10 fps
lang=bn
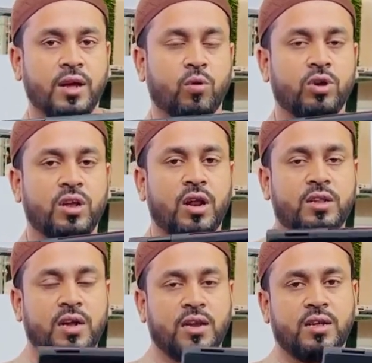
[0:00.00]
অরিজিনাল
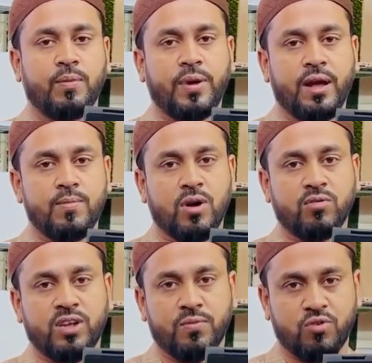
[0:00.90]
চার্জার ব্যাগ মাউস
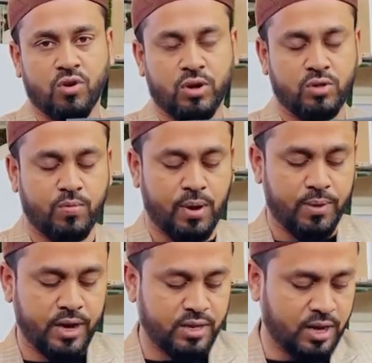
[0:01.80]
গিফট সহ কিন্তু
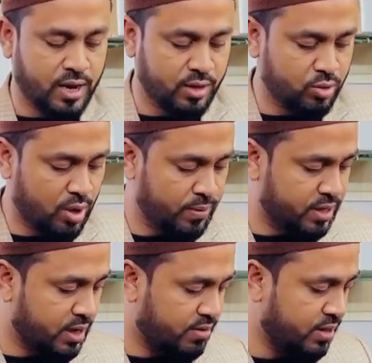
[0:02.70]
পাবেন এছাড়া কিন্তু
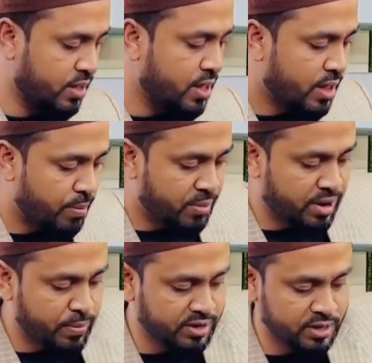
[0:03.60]
আমাদের কাছে
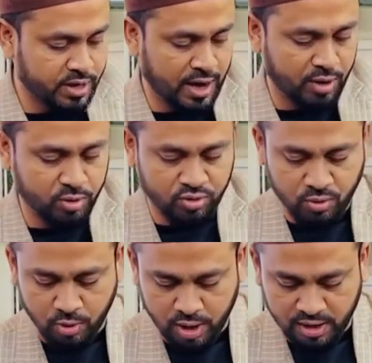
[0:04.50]
মিড বাজেটের আরও কিছু
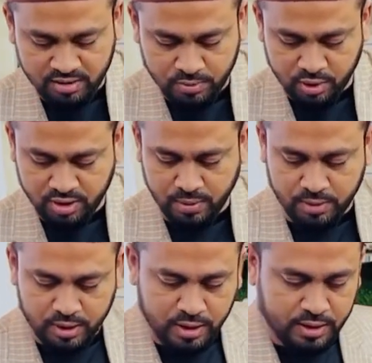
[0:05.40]
মডেল আছে বিয়ার্স
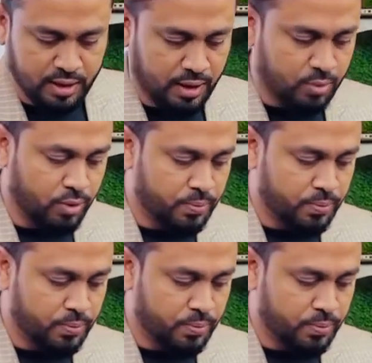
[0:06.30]
আপনাদেরকে দেখাবো